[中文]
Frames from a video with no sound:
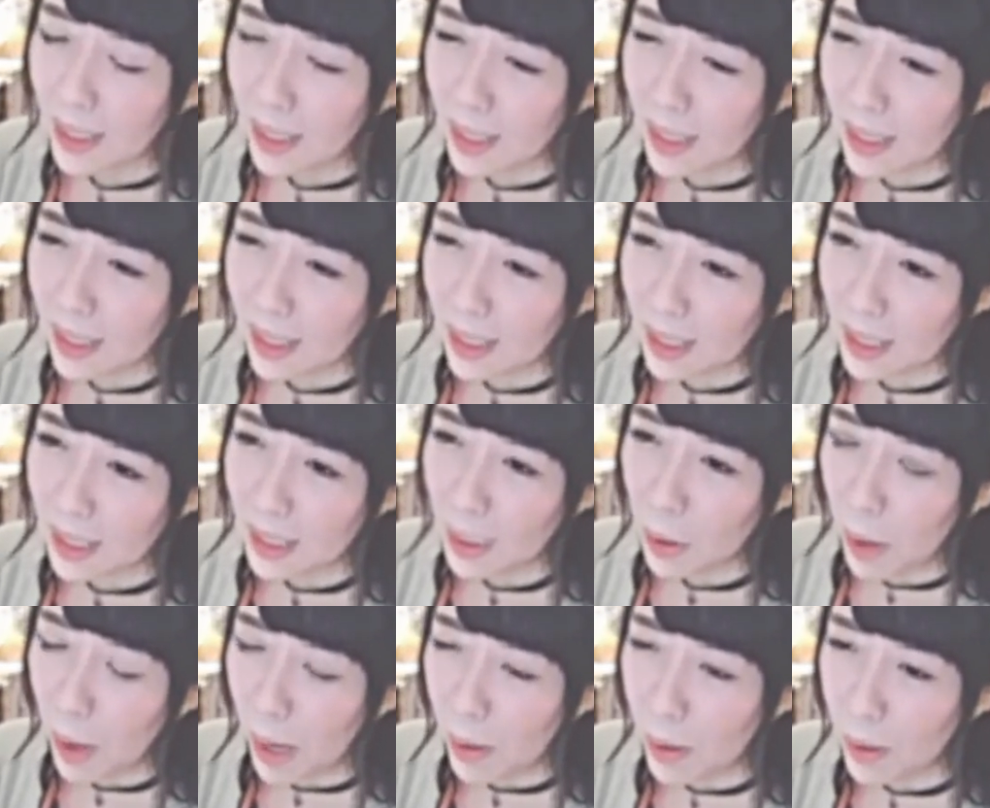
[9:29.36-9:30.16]
其实
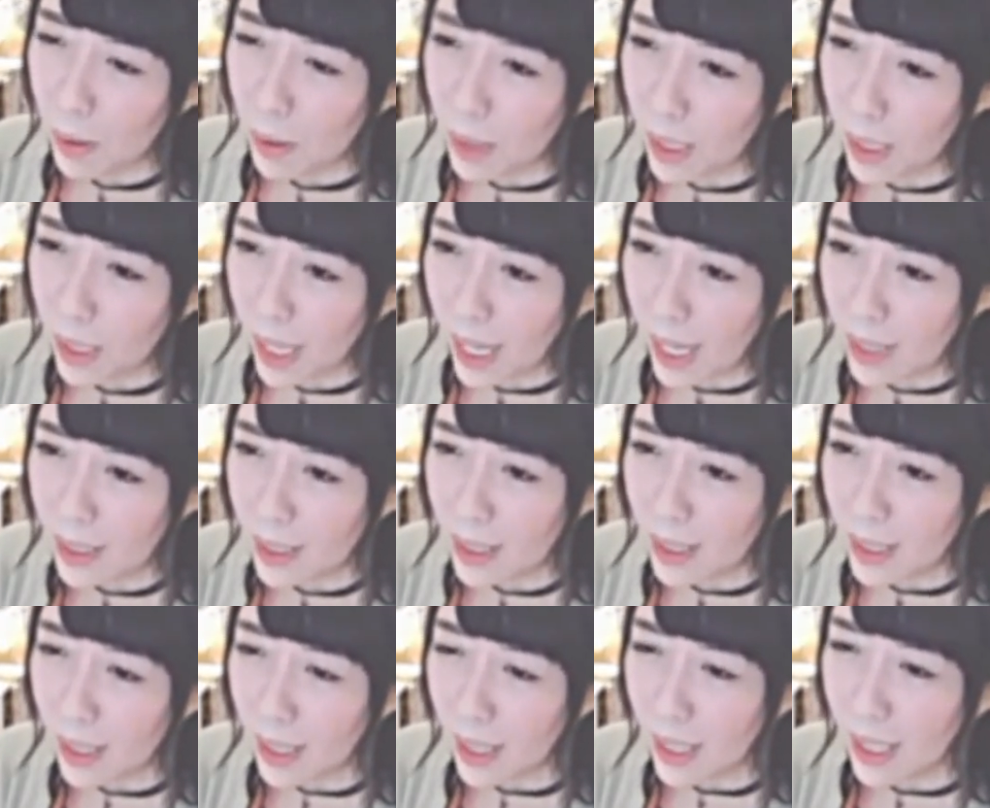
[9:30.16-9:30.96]
黄昏开
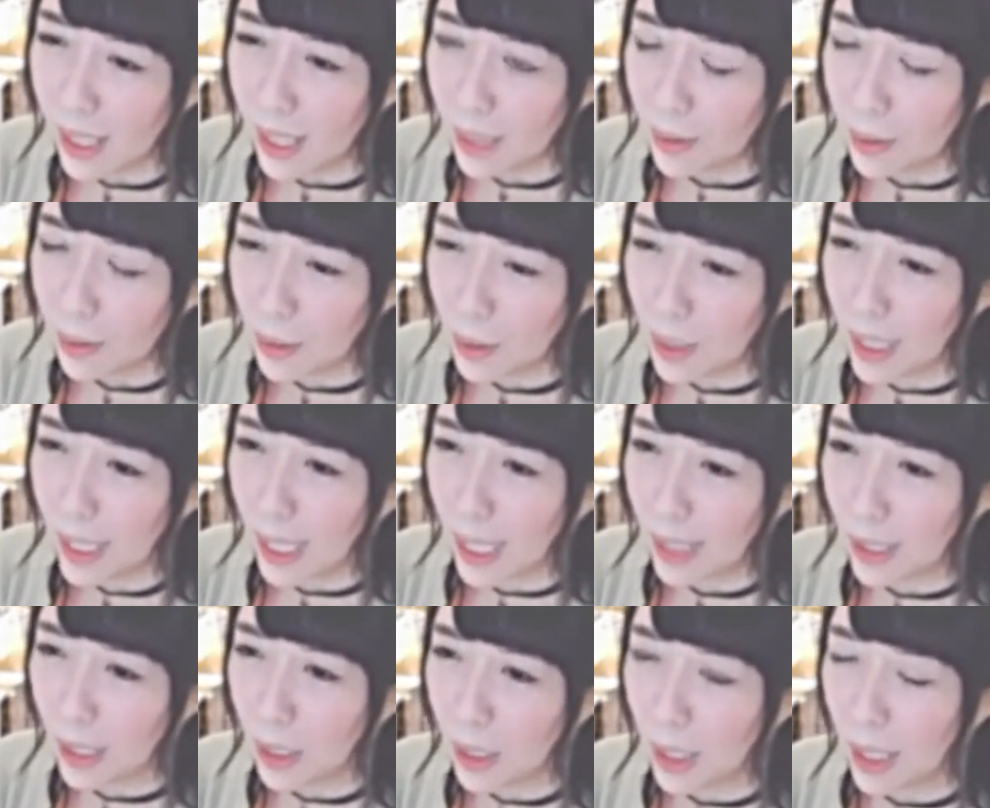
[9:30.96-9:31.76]
季也可以无视
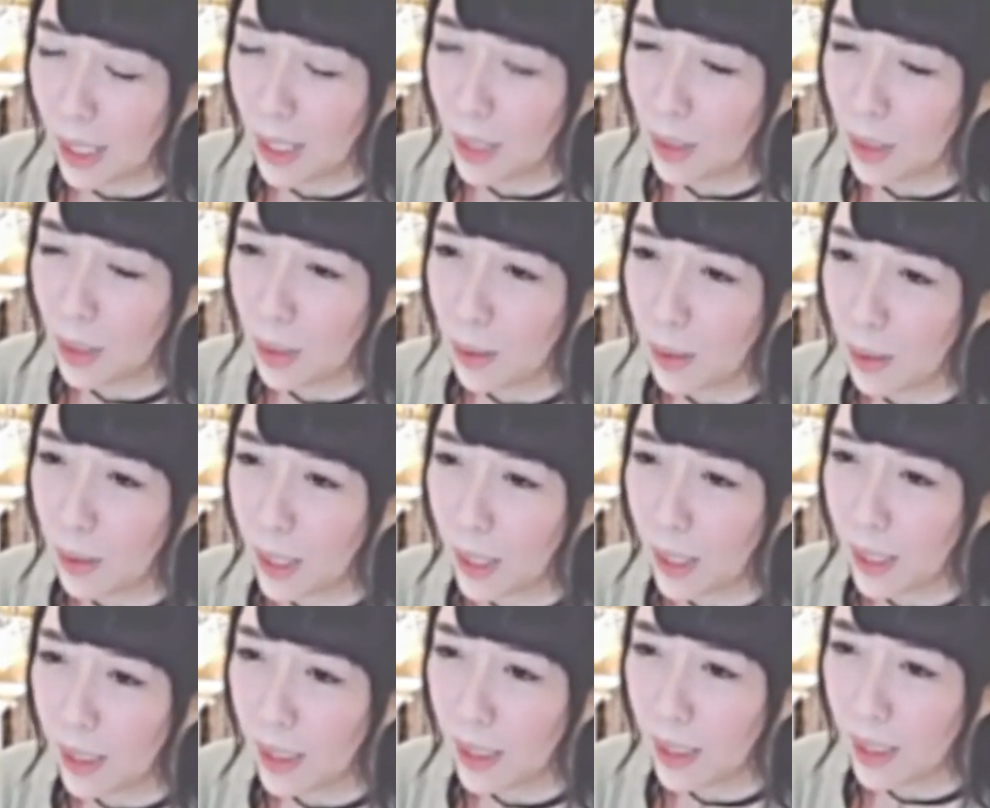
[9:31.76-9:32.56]
燃烧，它只有一回
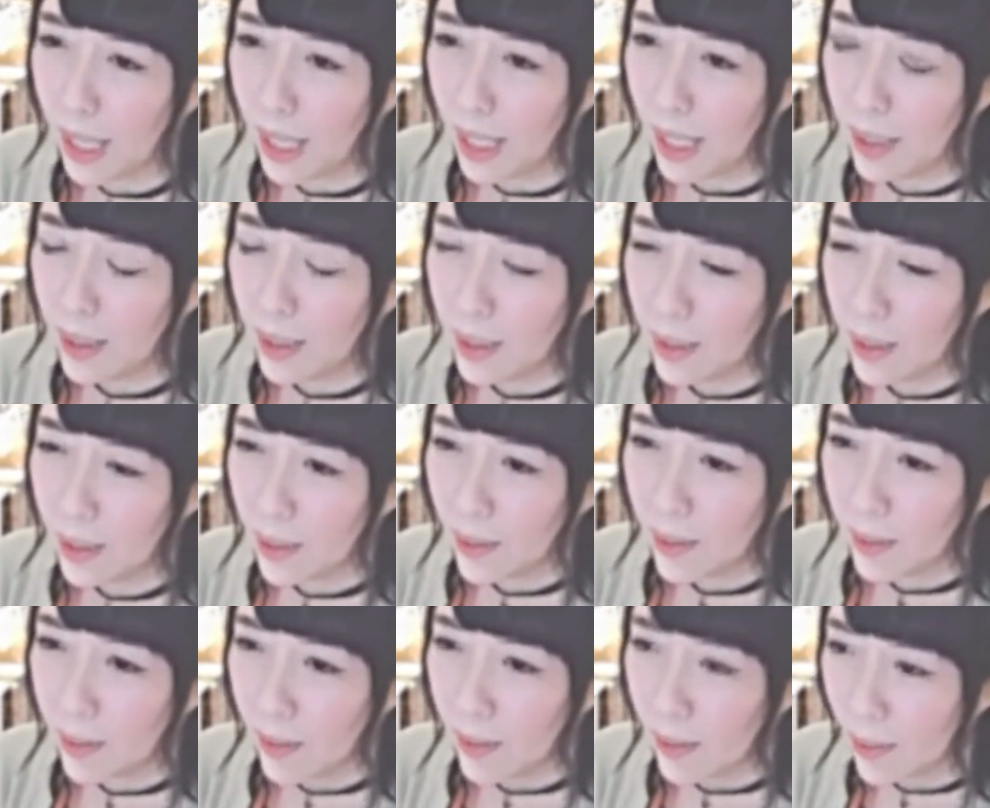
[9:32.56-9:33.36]

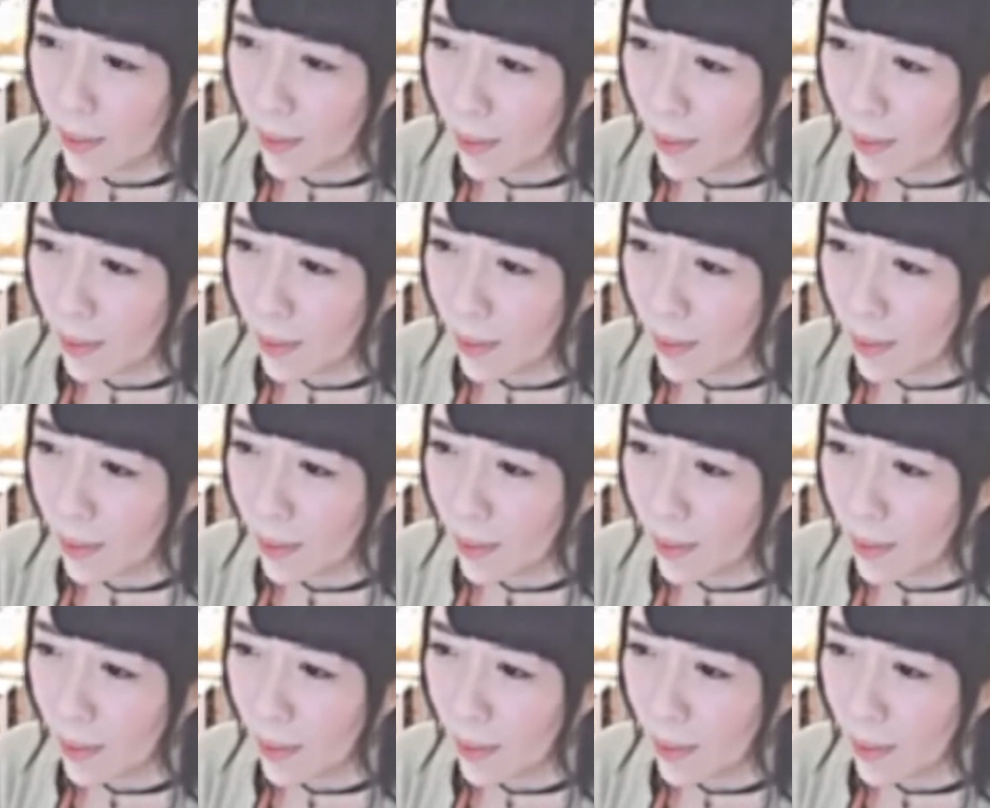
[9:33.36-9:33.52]
合。